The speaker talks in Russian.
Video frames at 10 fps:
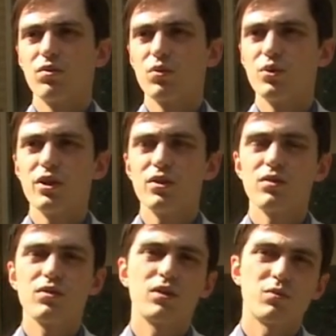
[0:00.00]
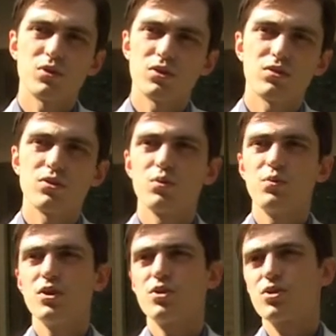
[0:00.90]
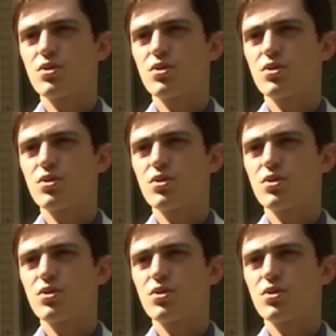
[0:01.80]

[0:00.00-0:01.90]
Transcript: куда-то, за рубеж,